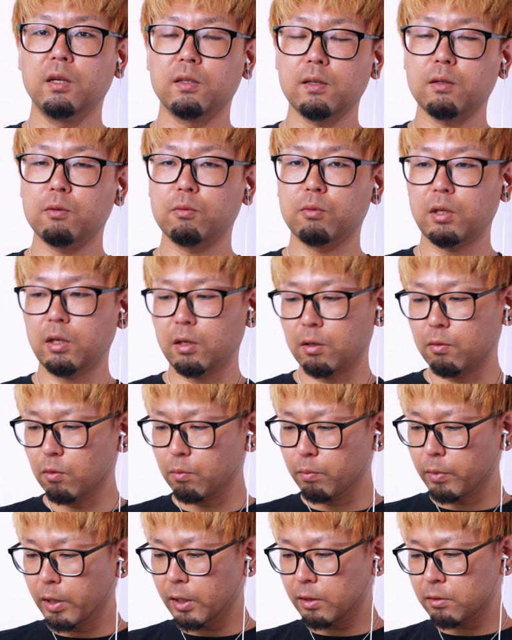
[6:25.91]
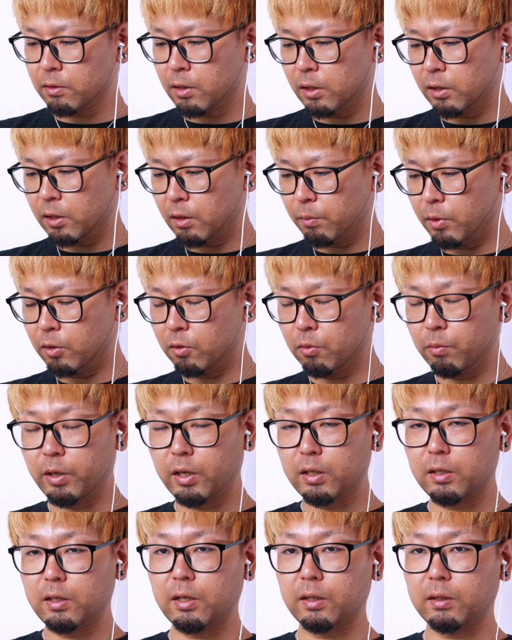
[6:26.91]
なので、こうマイクがね、目の
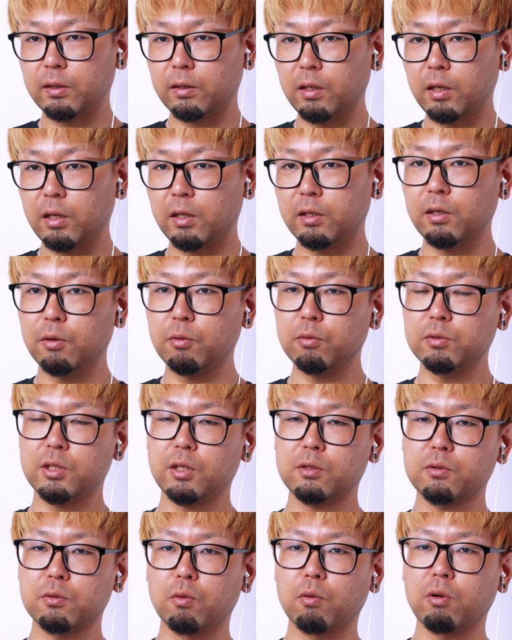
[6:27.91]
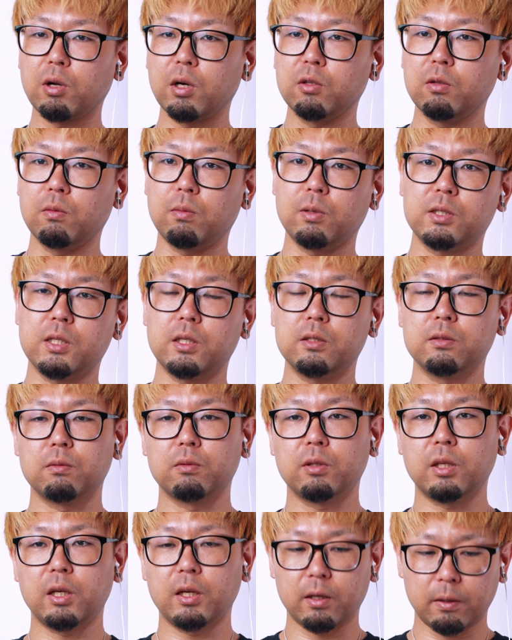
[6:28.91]
前にあって、イヤホンジャックここから伸ばせる
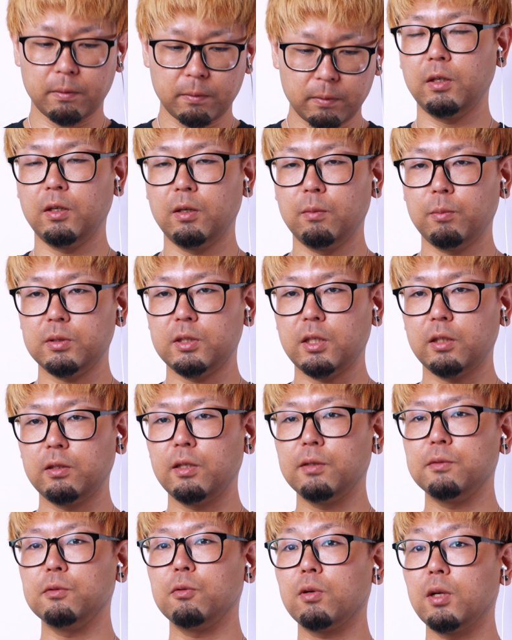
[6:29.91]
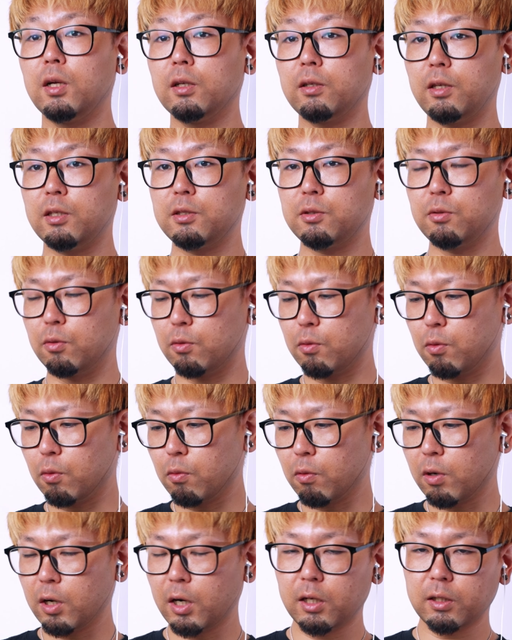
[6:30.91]
ので、まセッティングの関係上、こ
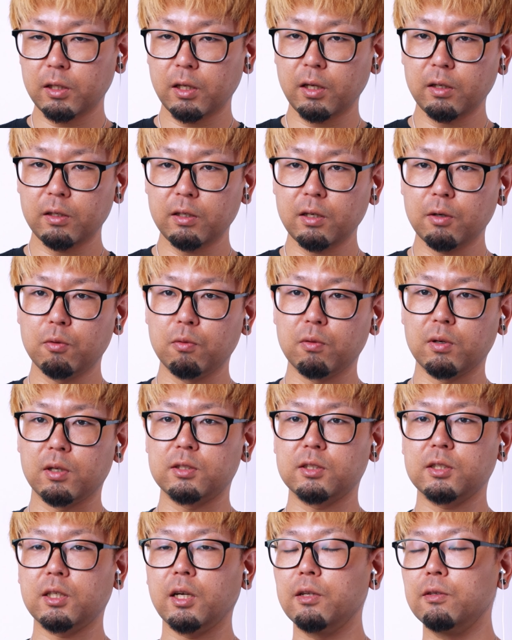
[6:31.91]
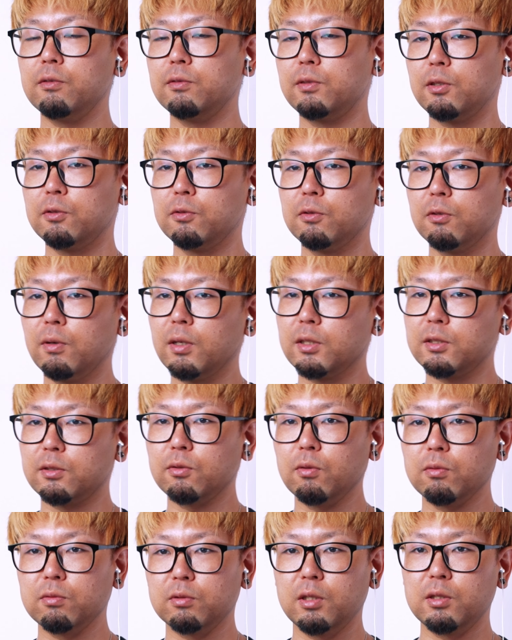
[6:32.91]
こからね、イヤホンが使えるっていうのは、す
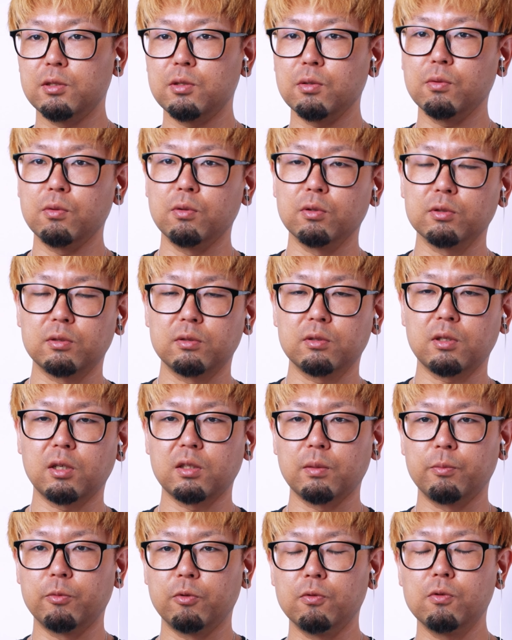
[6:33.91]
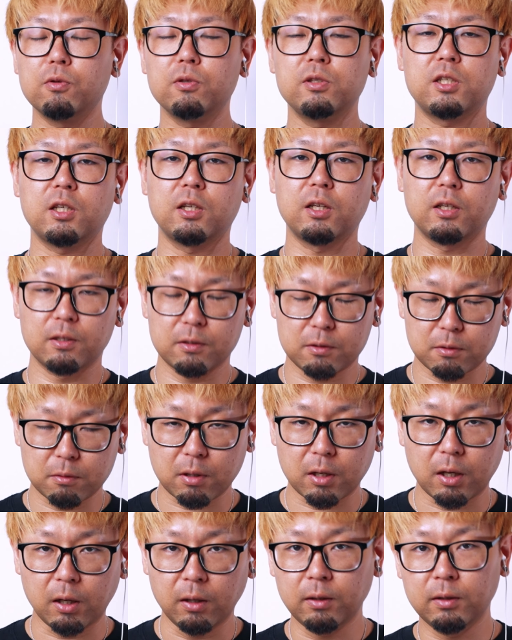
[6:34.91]
ごくね、重宝する方も多いんじゃないでしょう
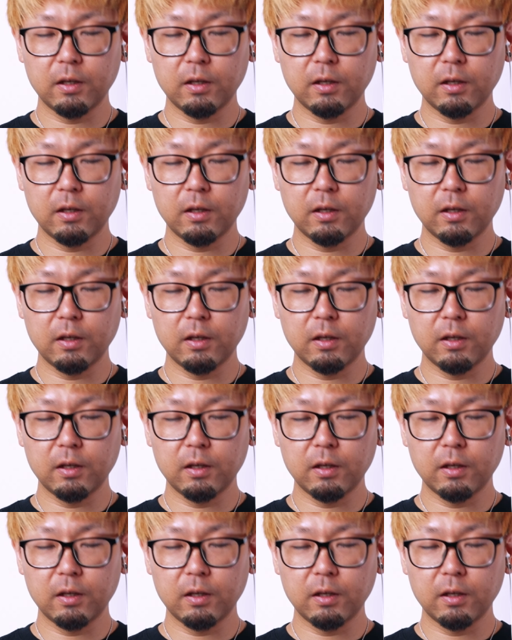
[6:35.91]
か。